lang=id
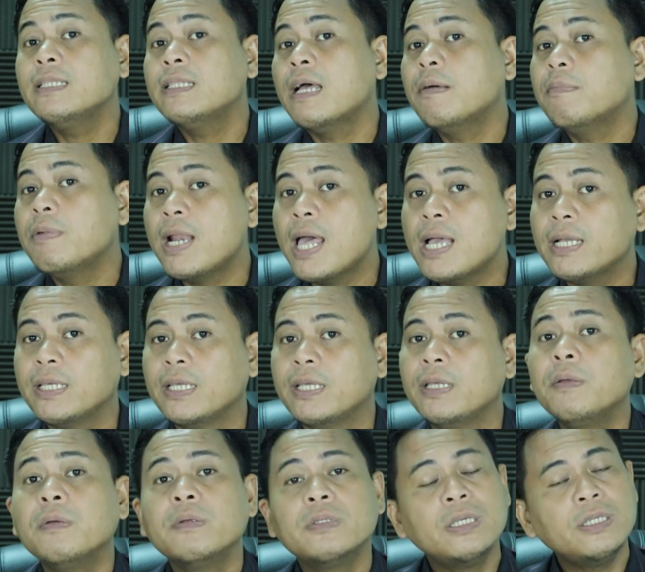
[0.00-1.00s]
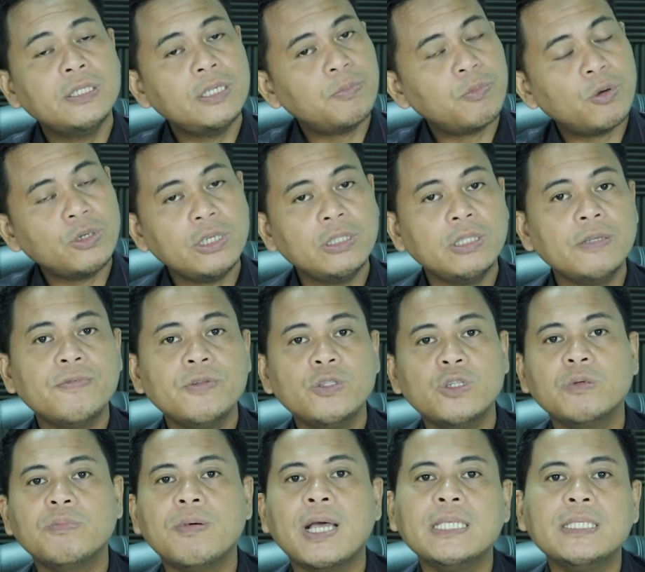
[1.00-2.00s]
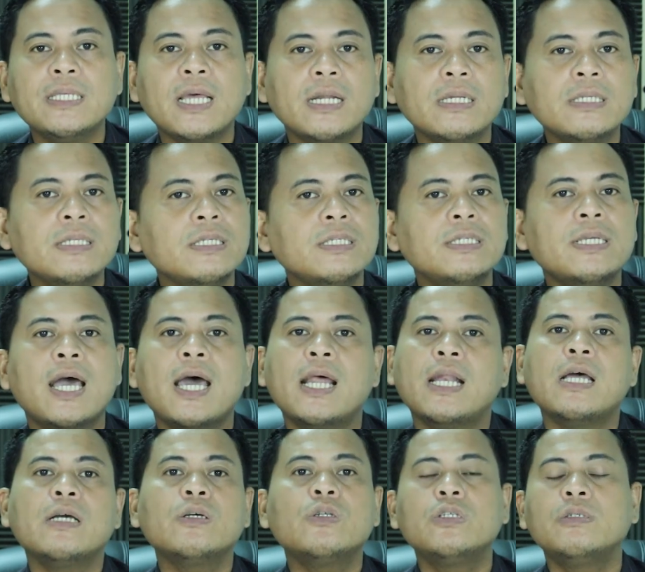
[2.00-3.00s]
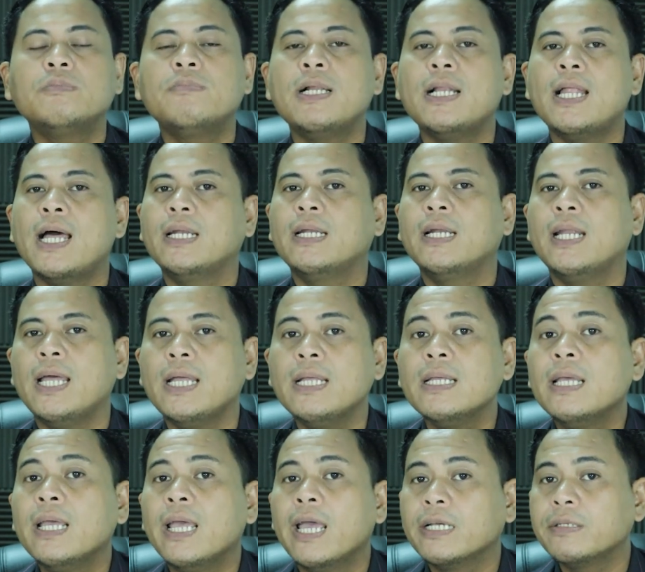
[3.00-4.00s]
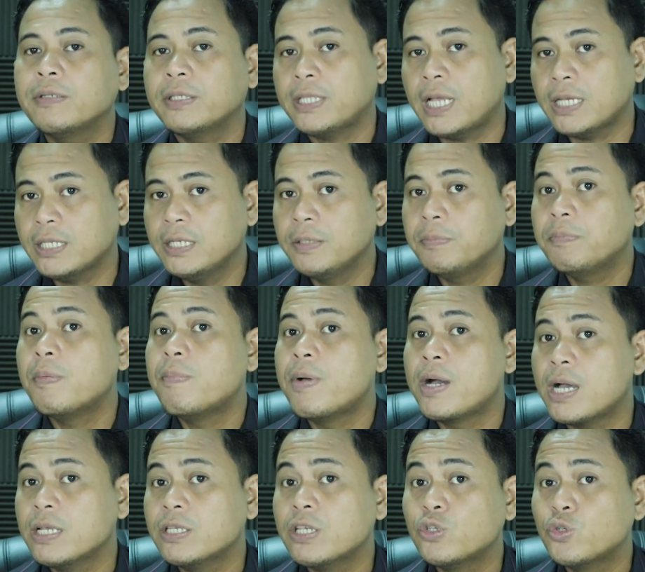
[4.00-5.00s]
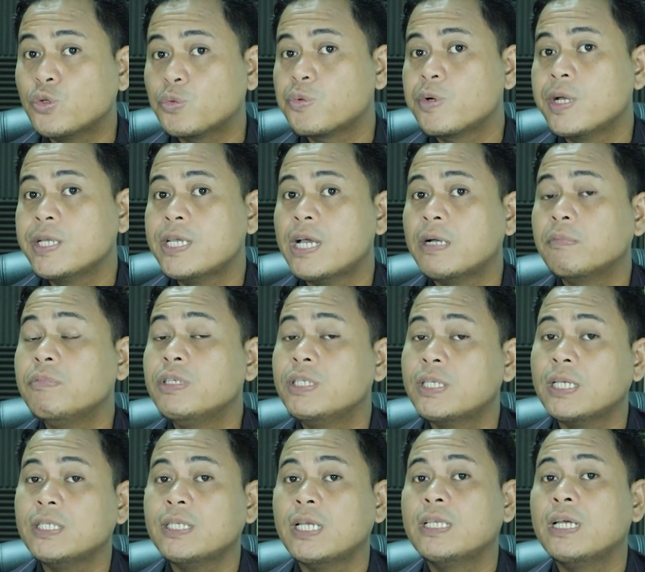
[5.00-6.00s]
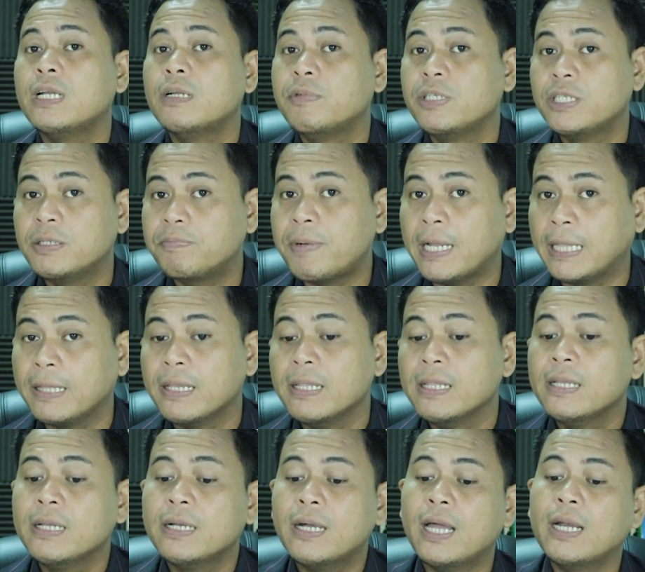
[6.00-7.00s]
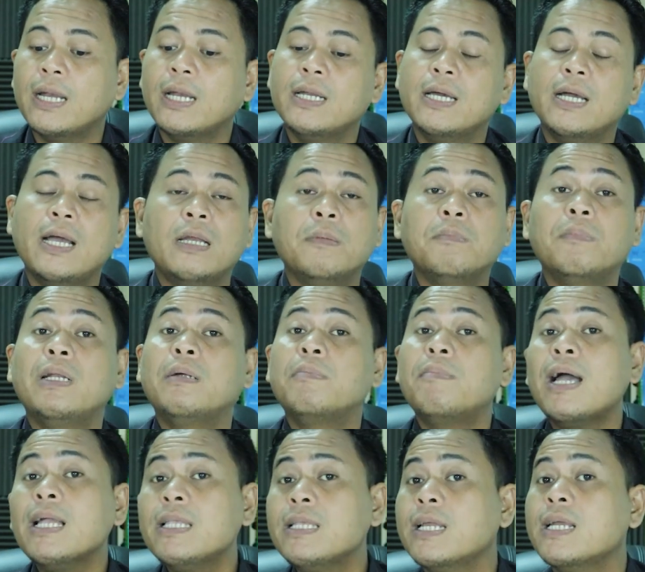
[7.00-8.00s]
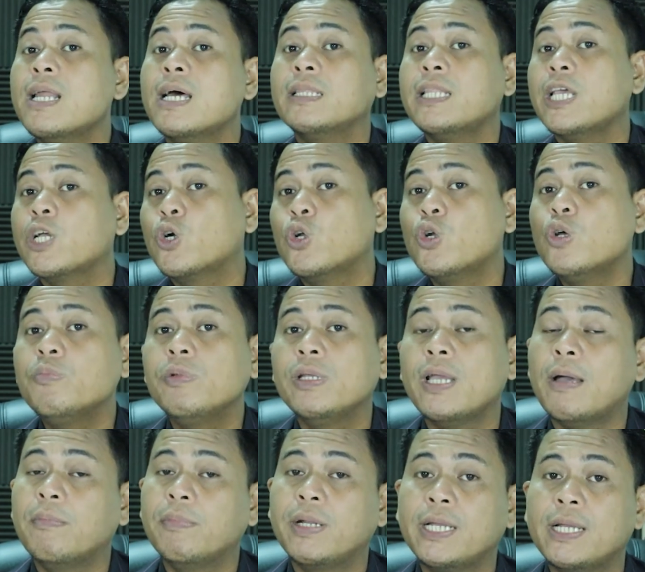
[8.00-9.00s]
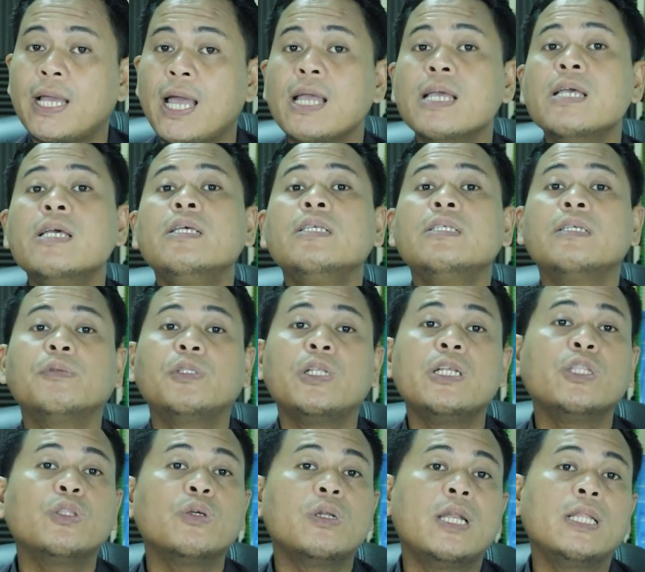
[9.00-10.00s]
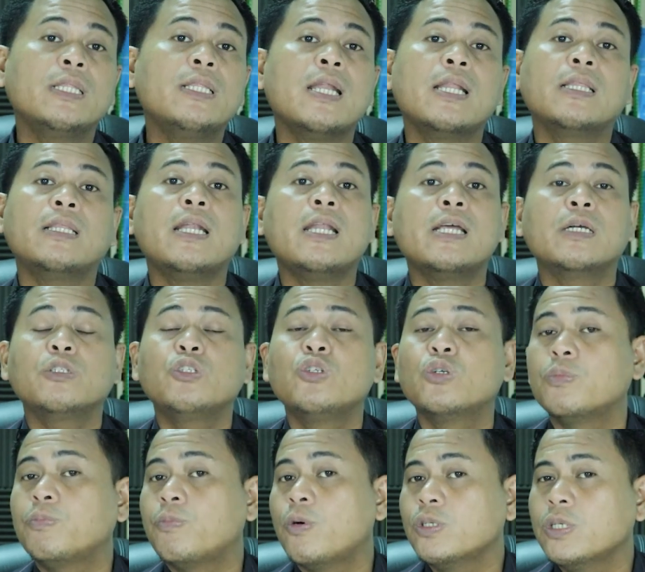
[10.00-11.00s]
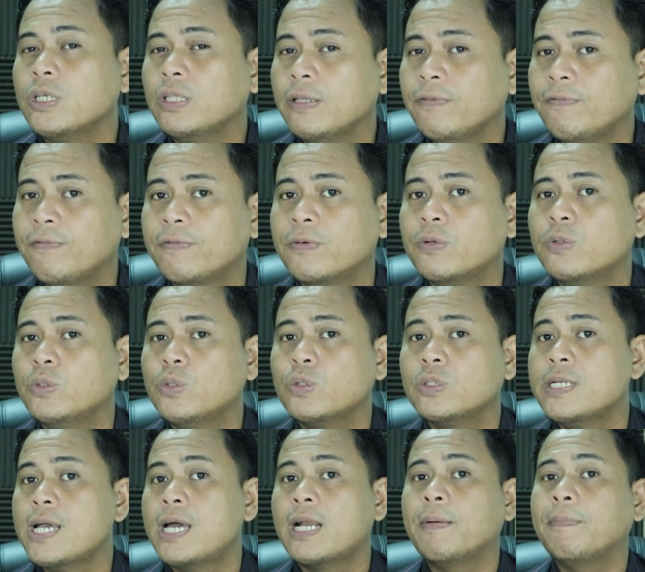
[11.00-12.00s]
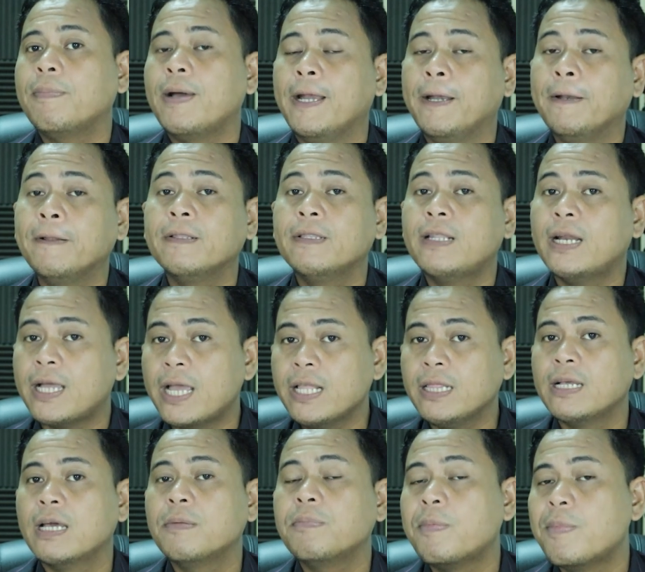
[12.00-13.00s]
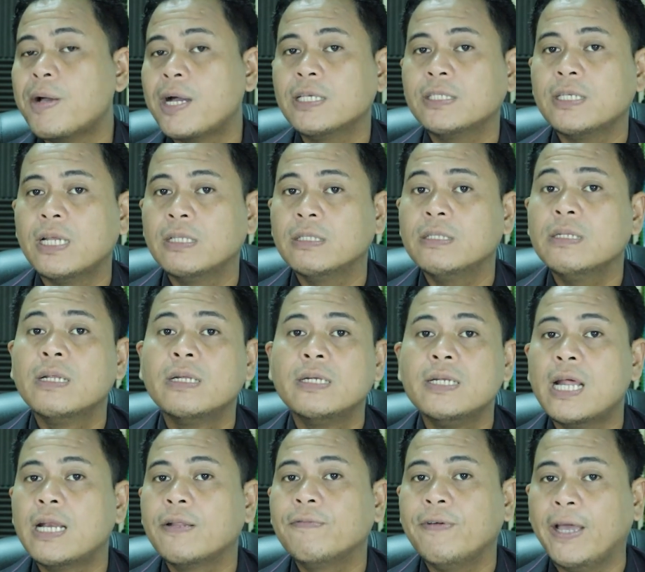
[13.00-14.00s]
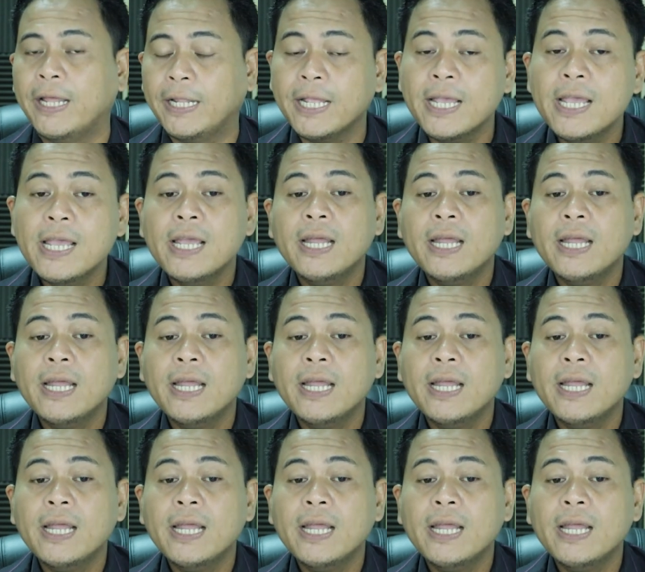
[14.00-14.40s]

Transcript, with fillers: ditambah lagi, sisi positif untuk pasar secara global adalah ekspektasi pemangkasan suku bunga yang bisa saja lebih cepat karena dengan melemahnya data ekonomi Amerika, sebetulnya itu adalah tanda-tanda yang cukup positif untuk diharapkan terkait dengan pemangkasan dari Fed.